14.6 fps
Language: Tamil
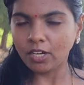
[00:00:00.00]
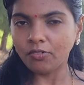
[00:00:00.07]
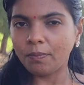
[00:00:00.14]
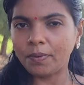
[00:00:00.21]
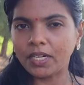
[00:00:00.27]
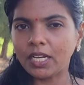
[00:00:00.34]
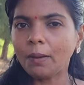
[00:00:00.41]

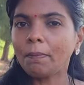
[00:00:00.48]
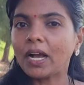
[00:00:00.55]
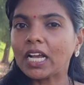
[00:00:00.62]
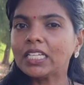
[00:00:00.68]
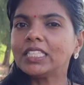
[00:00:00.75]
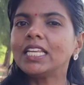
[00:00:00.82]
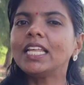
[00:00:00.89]
தேவைப்பட்டால்
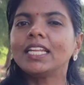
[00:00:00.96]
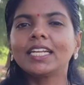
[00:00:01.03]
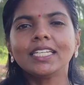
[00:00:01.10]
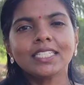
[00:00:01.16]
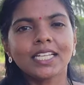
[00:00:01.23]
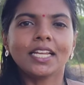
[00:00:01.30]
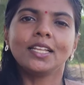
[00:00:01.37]
பக்கத்தில்
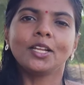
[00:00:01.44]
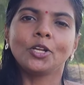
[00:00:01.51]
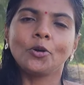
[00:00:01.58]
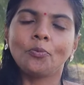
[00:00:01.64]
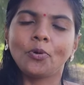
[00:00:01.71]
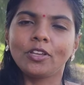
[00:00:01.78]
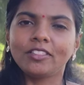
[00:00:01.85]
இருக்கிற
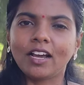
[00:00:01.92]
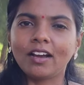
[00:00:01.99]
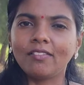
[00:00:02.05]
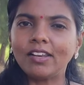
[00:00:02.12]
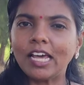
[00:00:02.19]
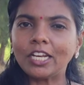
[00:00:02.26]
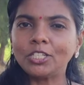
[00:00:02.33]
சென்டருக்கு போய்
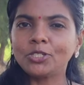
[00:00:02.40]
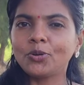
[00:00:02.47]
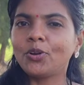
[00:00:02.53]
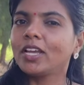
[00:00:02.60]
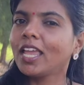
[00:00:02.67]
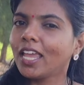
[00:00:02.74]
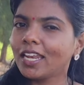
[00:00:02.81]
தகவல் அறிஞ்சு
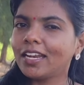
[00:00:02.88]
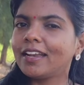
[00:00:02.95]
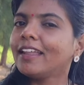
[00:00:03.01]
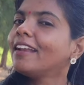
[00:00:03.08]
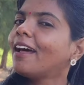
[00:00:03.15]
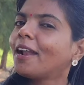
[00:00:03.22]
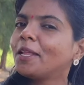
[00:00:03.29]
கொள்ளுங்கள்
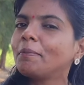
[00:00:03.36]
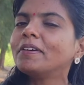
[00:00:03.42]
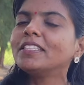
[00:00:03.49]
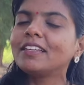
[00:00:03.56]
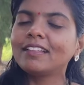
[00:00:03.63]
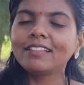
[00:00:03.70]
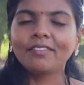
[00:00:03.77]
ஏனென்றால் நான்
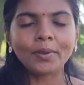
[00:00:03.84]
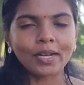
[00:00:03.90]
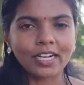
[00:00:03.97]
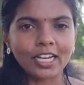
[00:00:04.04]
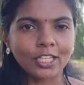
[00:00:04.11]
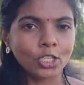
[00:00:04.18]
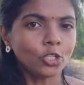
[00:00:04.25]
இப்போ திறந்த
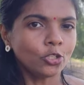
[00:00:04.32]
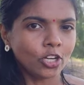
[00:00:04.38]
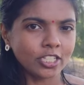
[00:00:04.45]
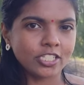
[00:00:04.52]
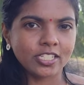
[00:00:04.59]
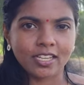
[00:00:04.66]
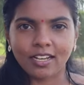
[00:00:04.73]
பல்கலைக்கழகத்தை
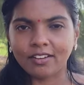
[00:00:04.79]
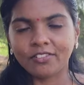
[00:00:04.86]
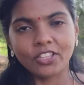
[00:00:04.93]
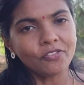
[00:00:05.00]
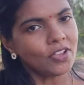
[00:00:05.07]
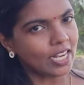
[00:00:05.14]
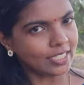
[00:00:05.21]

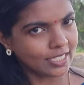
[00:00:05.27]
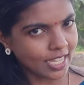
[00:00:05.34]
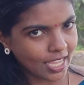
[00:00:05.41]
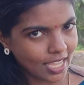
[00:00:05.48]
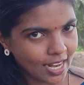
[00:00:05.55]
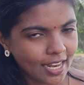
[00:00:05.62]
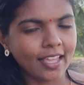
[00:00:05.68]
தொடர்ச்சியாக வந்து வேலை
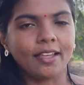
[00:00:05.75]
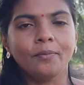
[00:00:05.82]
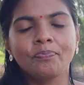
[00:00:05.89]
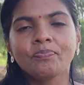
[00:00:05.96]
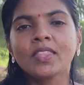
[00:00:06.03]
செய்யலை